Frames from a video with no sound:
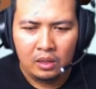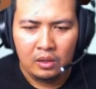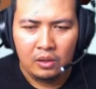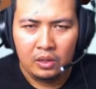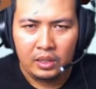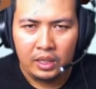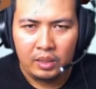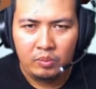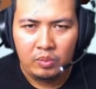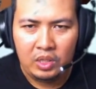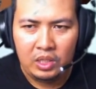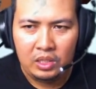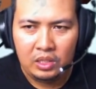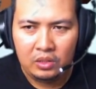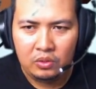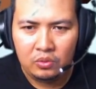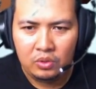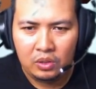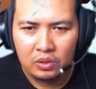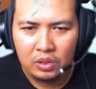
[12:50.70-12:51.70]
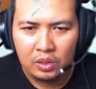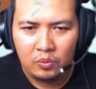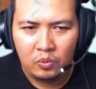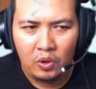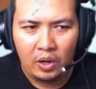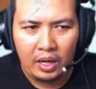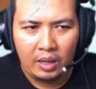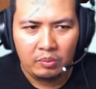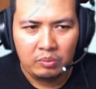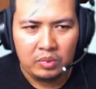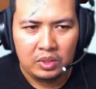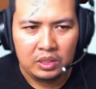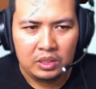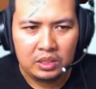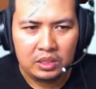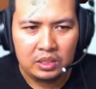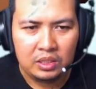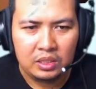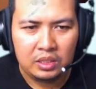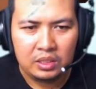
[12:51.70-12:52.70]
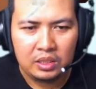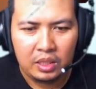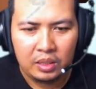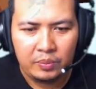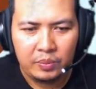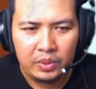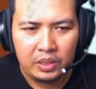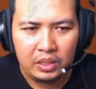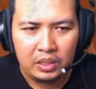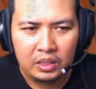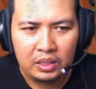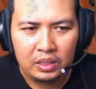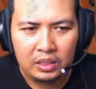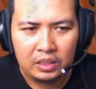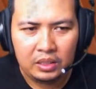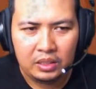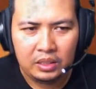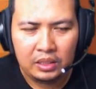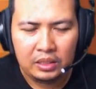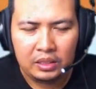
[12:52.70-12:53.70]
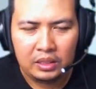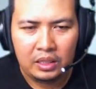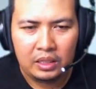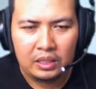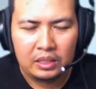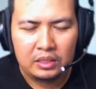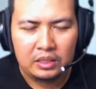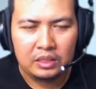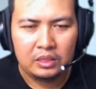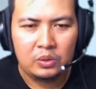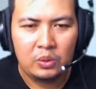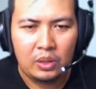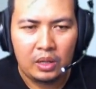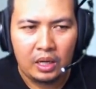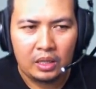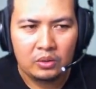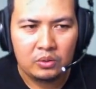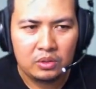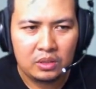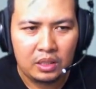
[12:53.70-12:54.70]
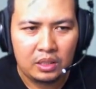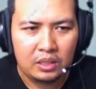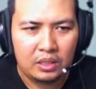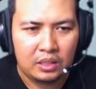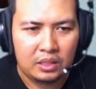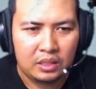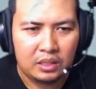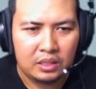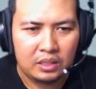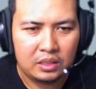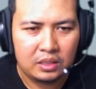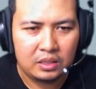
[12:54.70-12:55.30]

Oke mie nya juga udah mau habis tapi kita isi yang 200 kan ya